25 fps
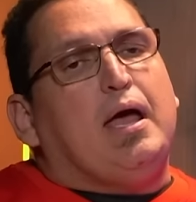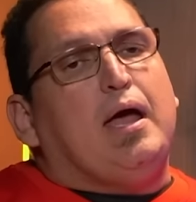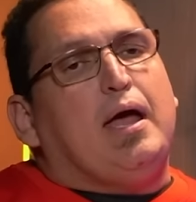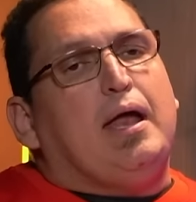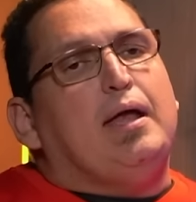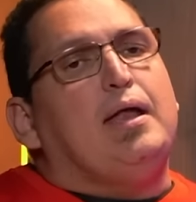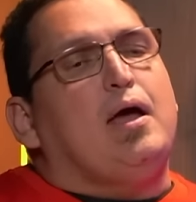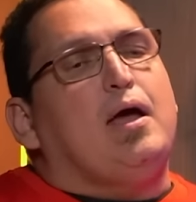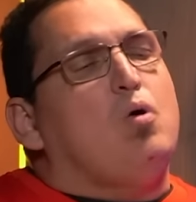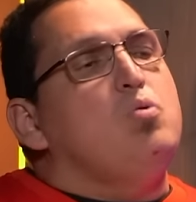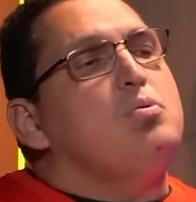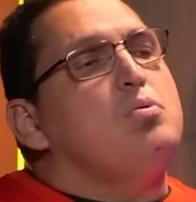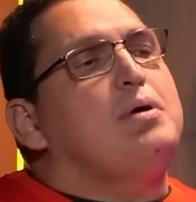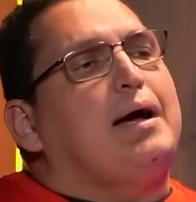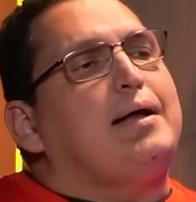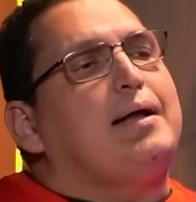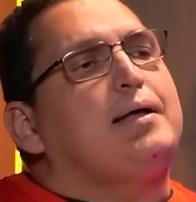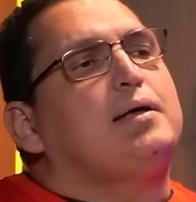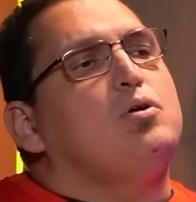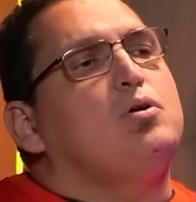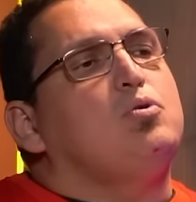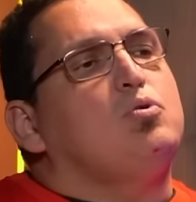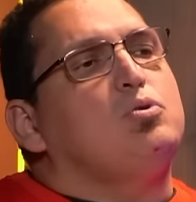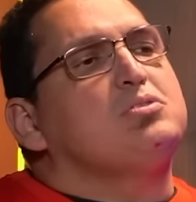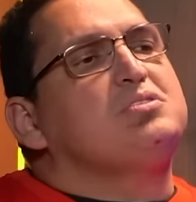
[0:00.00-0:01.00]
é, ele é o cara
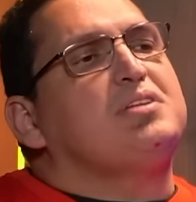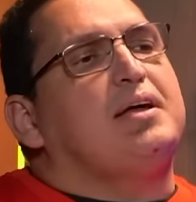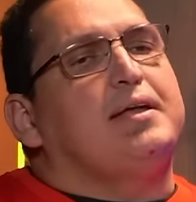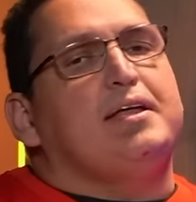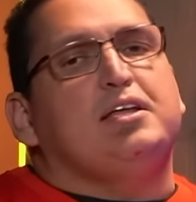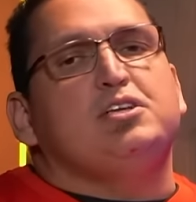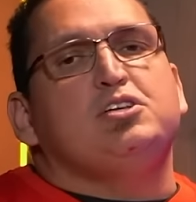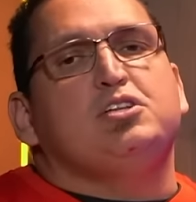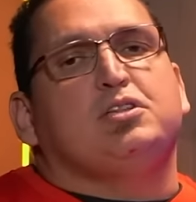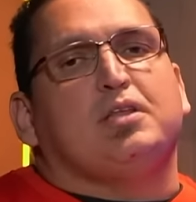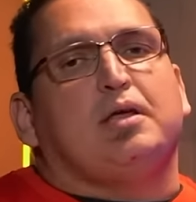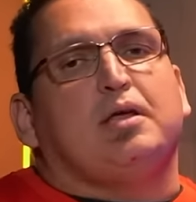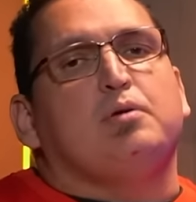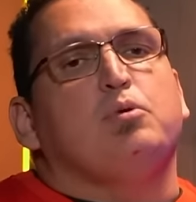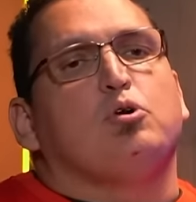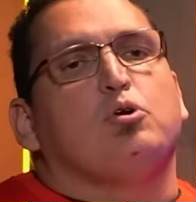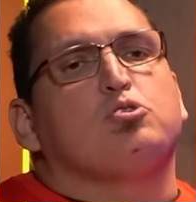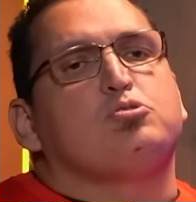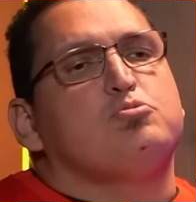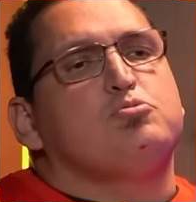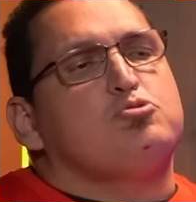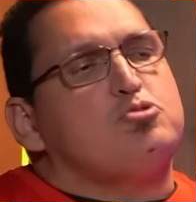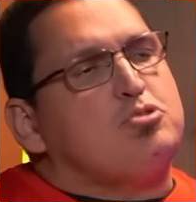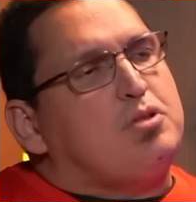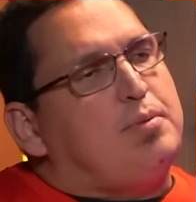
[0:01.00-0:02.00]
que eu gostaria de ter no meu
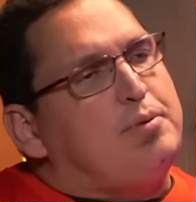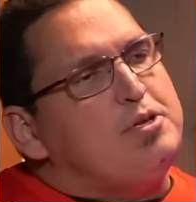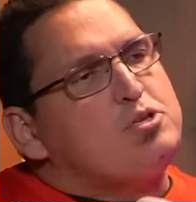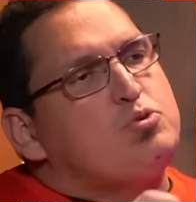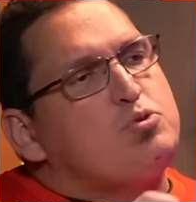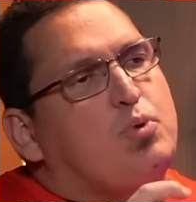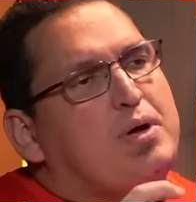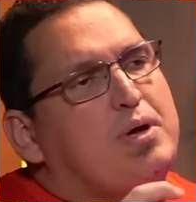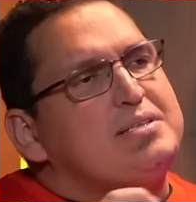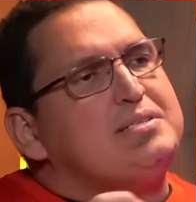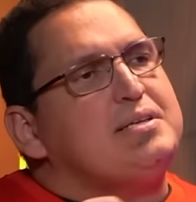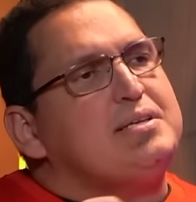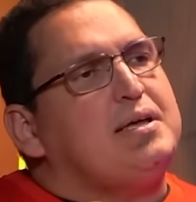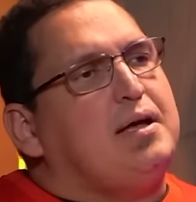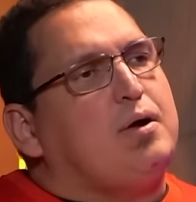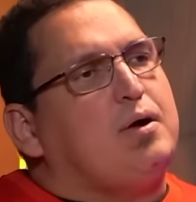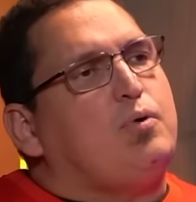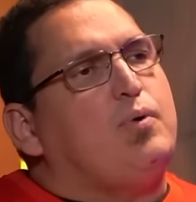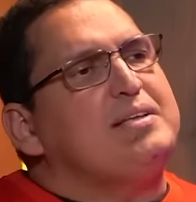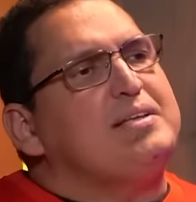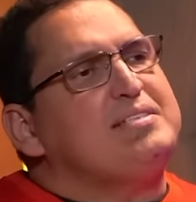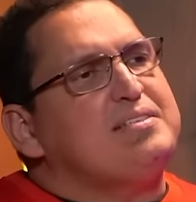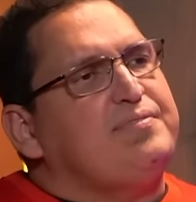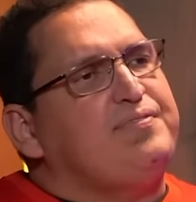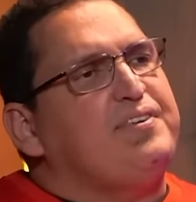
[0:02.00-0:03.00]
time justamente com essa,
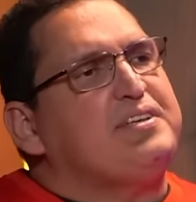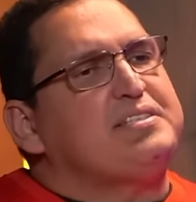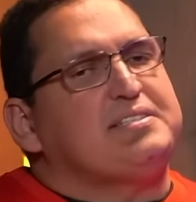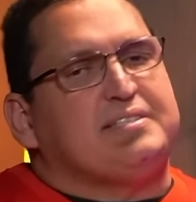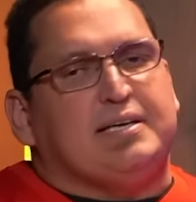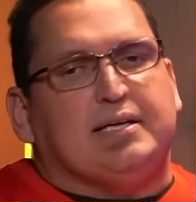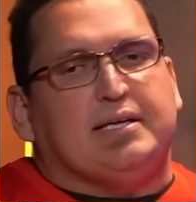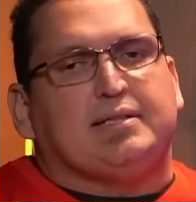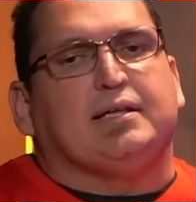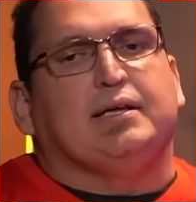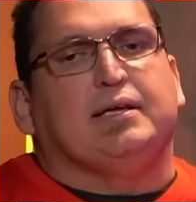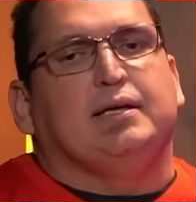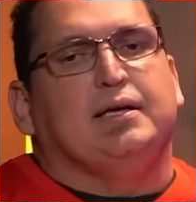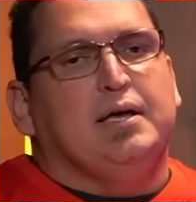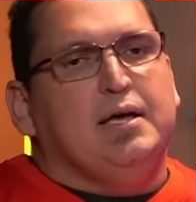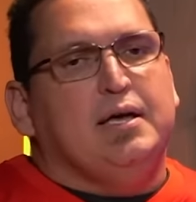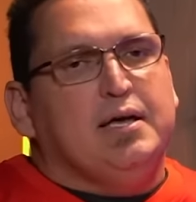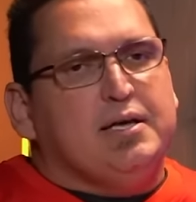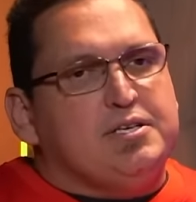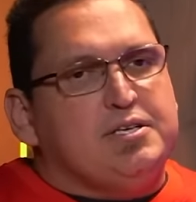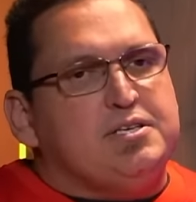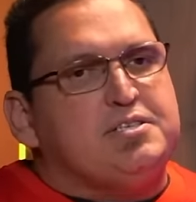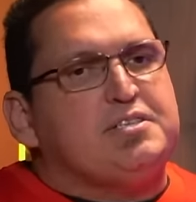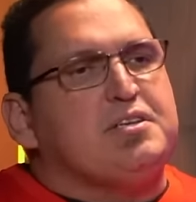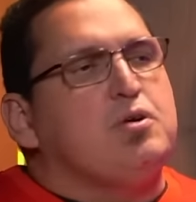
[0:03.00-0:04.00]
com essa faceta.
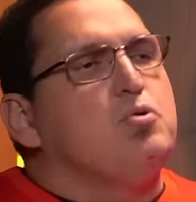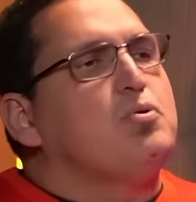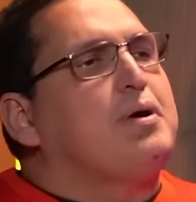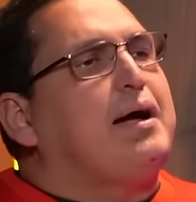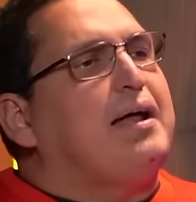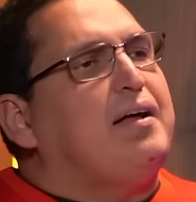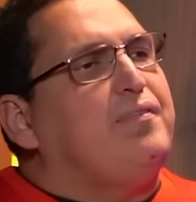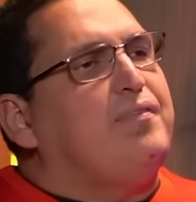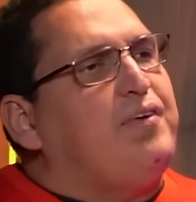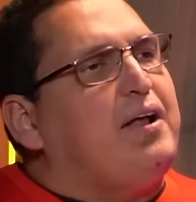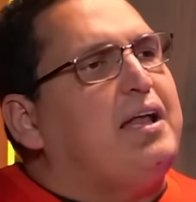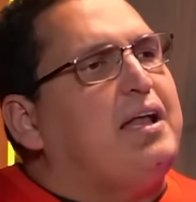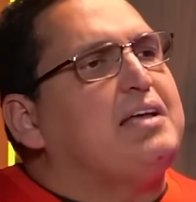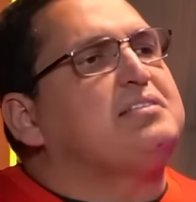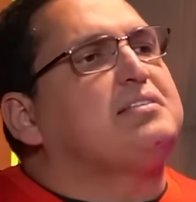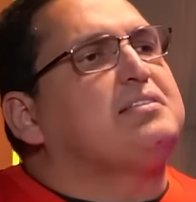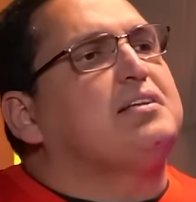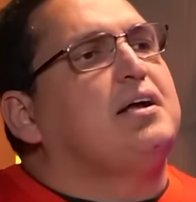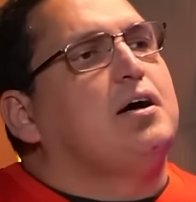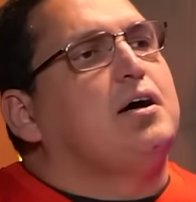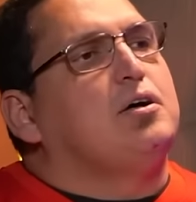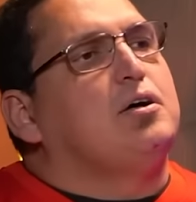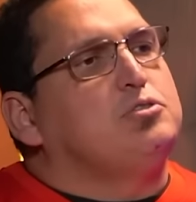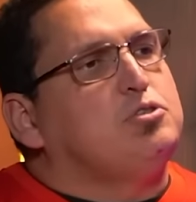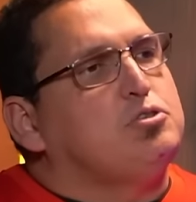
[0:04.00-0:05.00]
De ser um cara
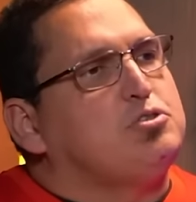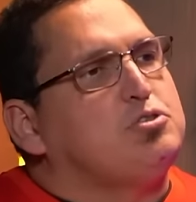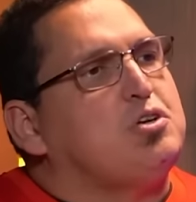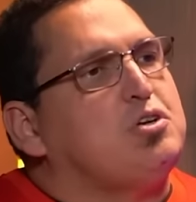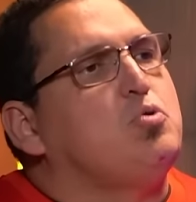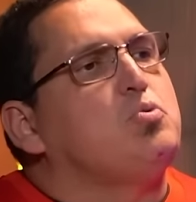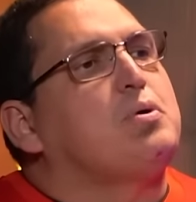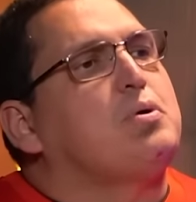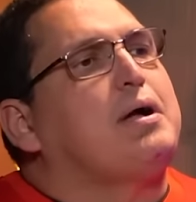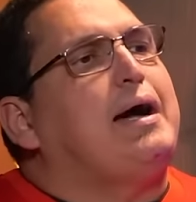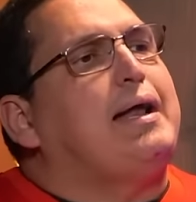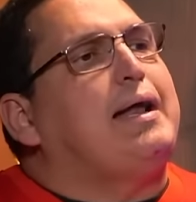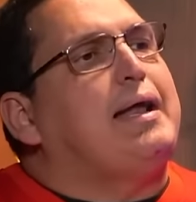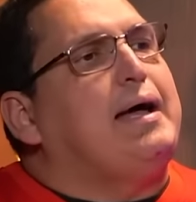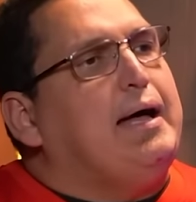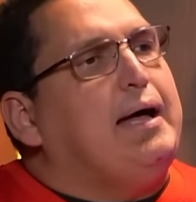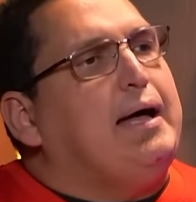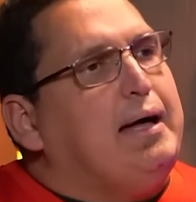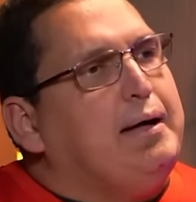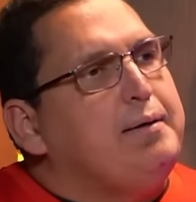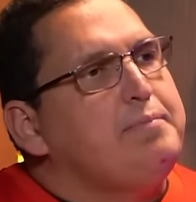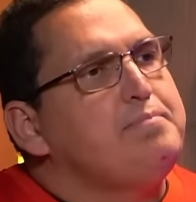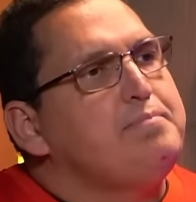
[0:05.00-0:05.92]
falastrão, de ser um cara... E no